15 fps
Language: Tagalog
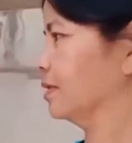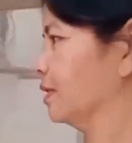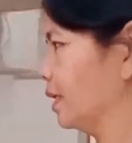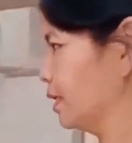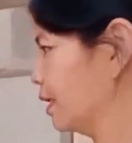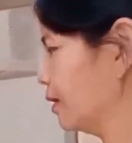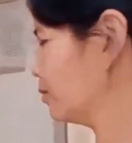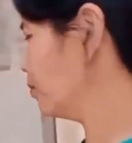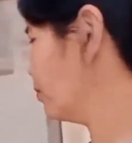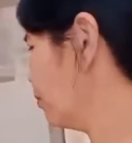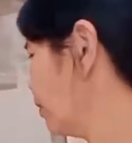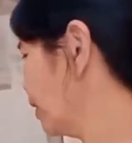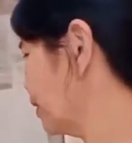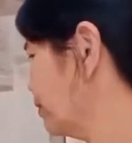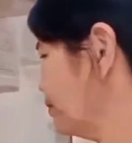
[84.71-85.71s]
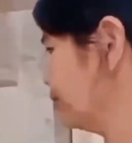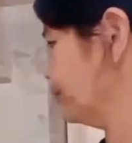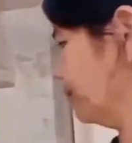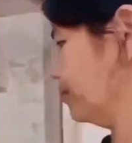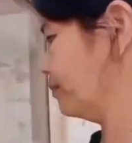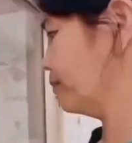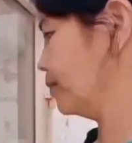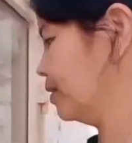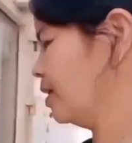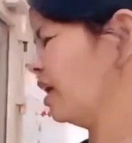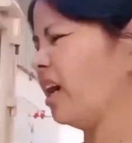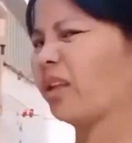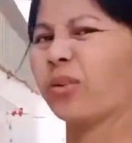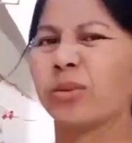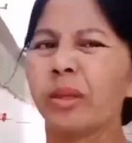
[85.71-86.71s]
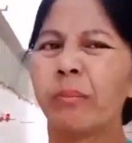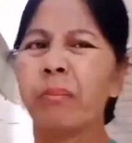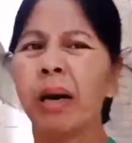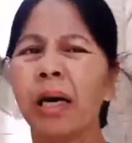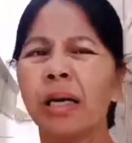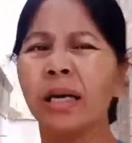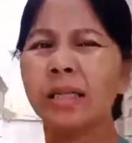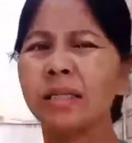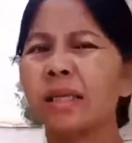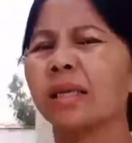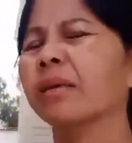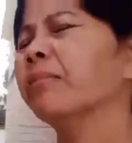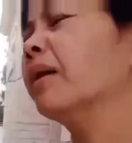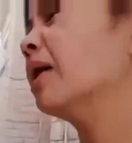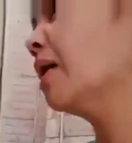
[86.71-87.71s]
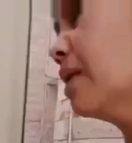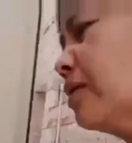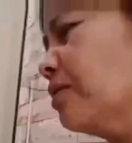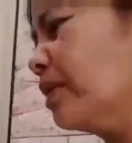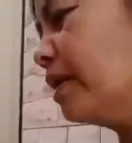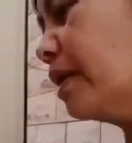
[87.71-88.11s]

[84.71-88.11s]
Tingnan ko kung ano. Ito tambak guys ang labahan ko.